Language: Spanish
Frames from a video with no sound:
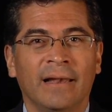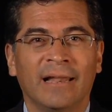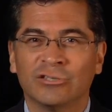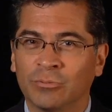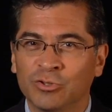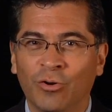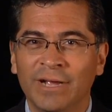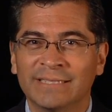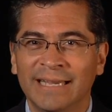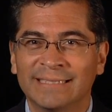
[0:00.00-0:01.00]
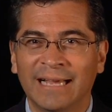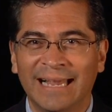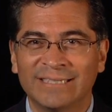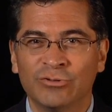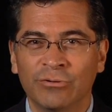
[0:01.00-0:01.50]
Las opciones en esta
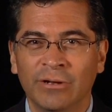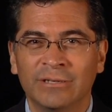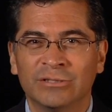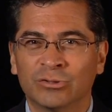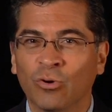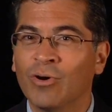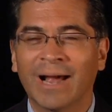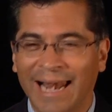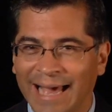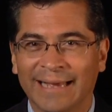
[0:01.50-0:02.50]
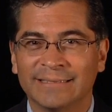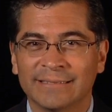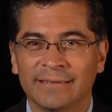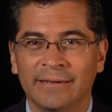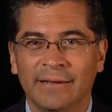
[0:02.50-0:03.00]
elección son
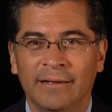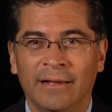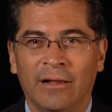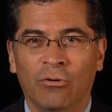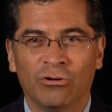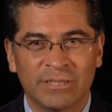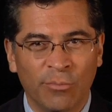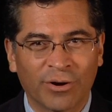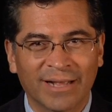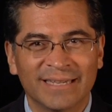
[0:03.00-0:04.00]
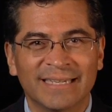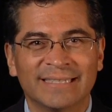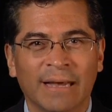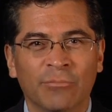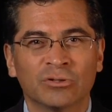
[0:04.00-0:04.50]
claras. Los demócratas
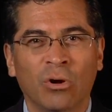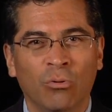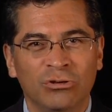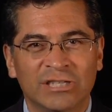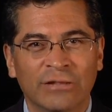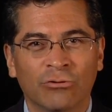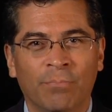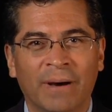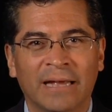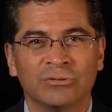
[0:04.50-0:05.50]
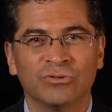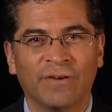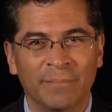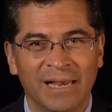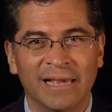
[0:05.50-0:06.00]
estamos luchando para sus
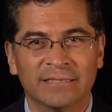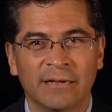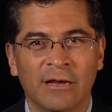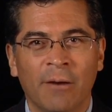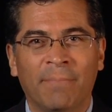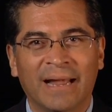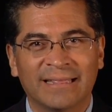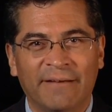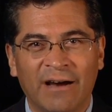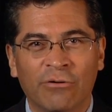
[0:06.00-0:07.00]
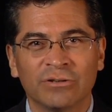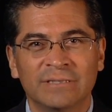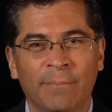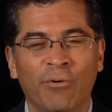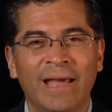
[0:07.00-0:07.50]
familias, para trabajos
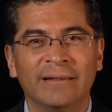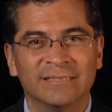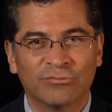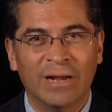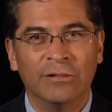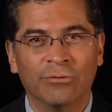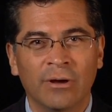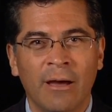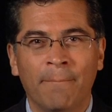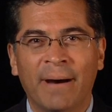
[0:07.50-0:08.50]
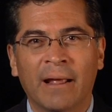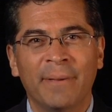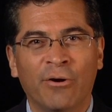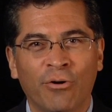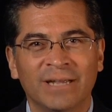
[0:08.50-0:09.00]
de buen sueldo, para
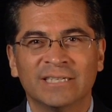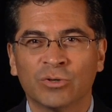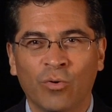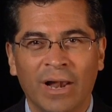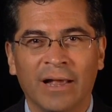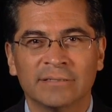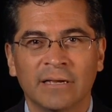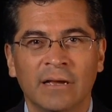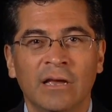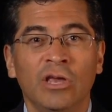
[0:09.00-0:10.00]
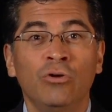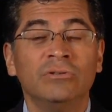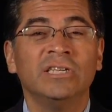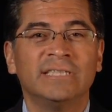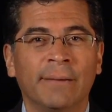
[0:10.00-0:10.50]
mejores escuelas, y
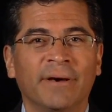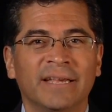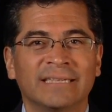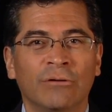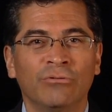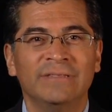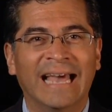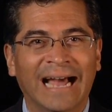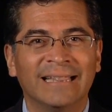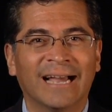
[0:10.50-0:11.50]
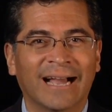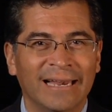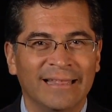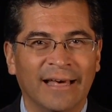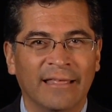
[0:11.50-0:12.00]
un sistema de salud de alta
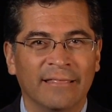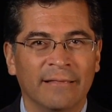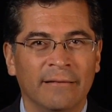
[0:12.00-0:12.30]
calidad.